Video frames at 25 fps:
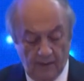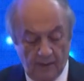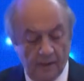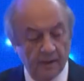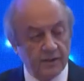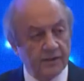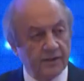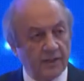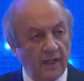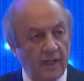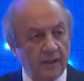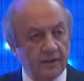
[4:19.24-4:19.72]

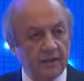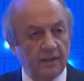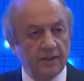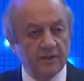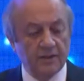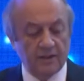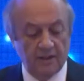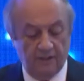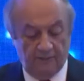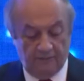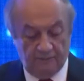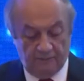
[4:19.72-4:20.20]

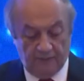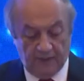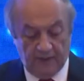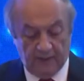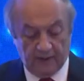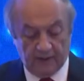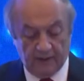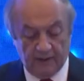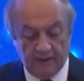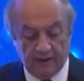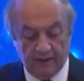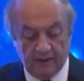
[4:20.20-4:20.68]
Sadece
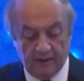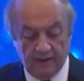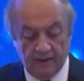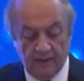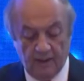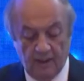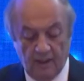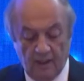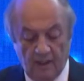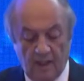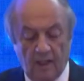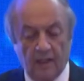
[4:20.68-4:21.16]
fiyatların
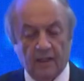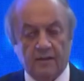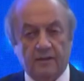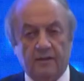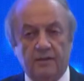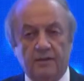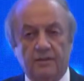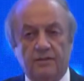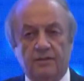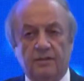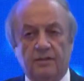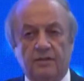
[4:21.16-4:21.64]

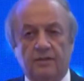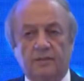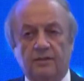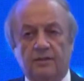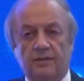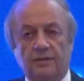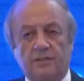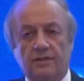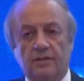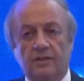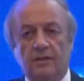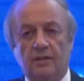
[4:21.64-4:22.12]
artış
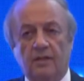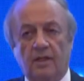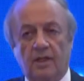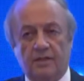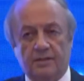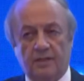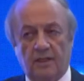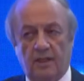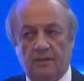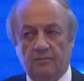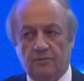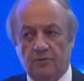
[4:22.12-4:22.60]
hızı
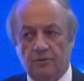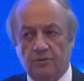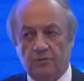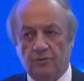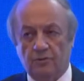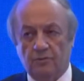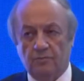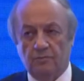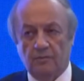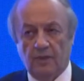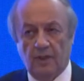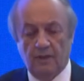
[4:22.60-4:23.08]
azalmış
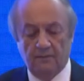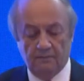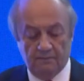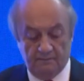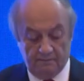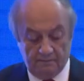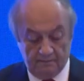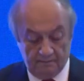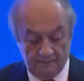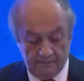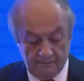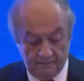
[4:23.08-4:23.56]
durumda.
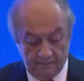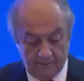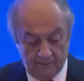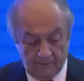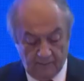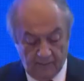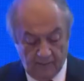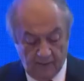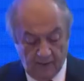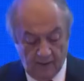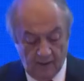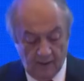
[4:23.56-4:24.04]

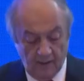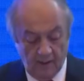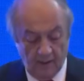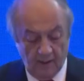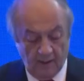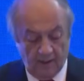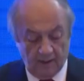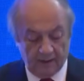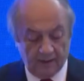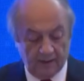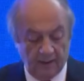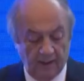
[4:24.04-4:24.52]

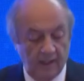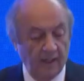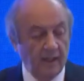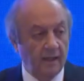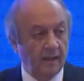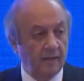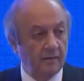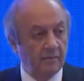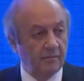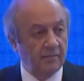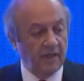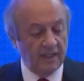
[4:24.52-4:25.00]

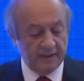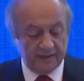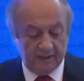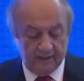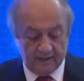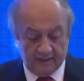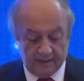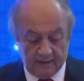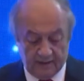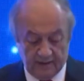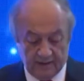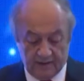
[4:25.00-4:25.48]
Hatta baz
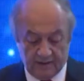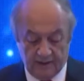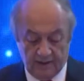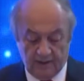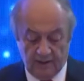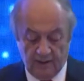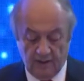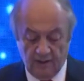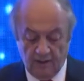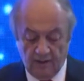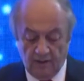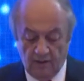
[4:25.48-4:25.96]

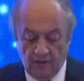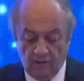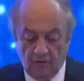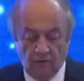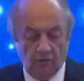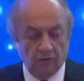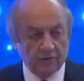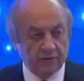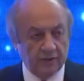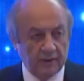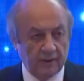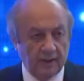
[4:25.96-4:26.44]
etkisi
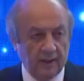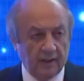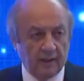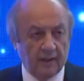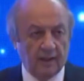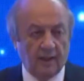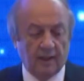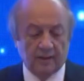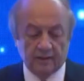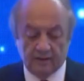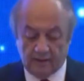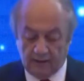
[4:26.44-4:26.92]
ortadan
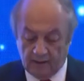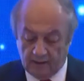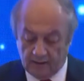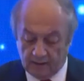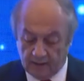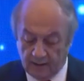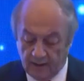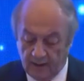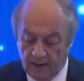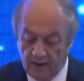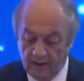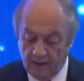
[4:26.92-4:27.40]

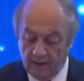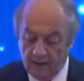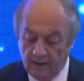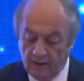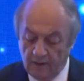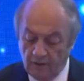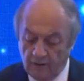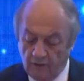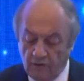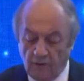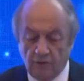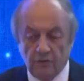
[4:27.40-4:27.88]
kalktığında
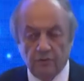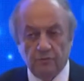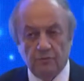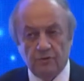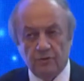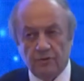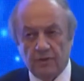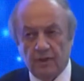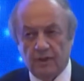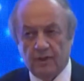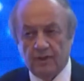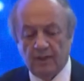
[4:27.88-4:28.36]

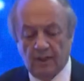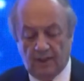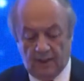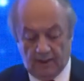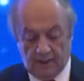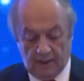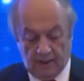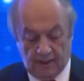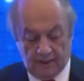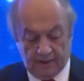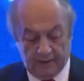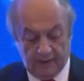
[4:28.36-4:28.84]
önümüzdeki
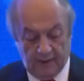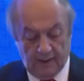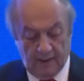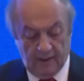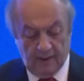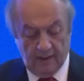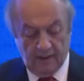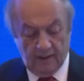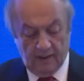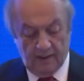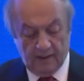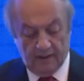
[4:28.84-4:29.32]
aylarda
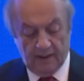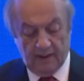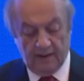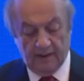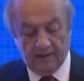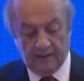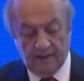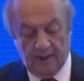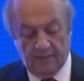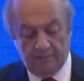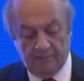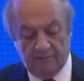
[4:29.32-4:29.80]

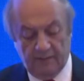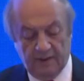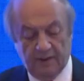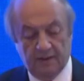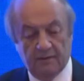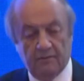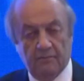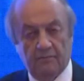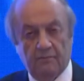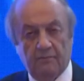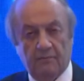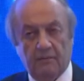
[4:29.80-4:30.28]
yeniden
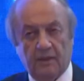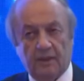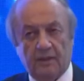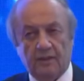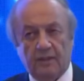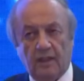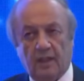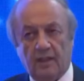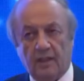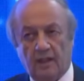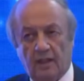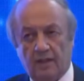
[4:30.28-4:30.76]
bir
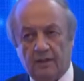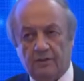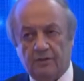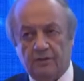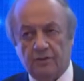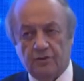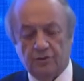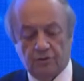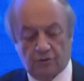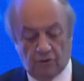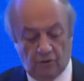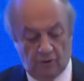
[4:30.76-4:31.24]
miktar
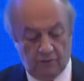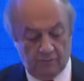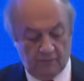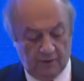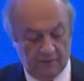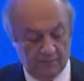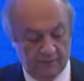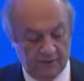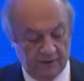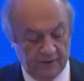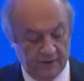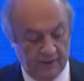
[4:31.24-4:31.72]
artış
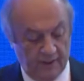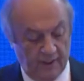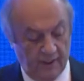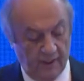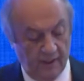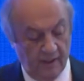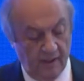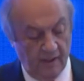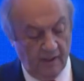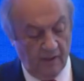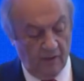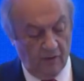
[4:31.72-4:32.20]
görmemiz de
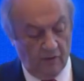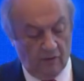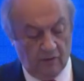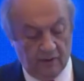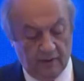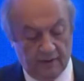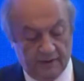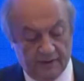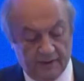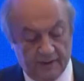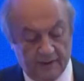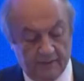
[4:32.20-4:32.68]

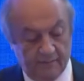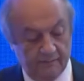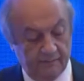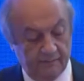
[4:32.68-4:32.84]
olası.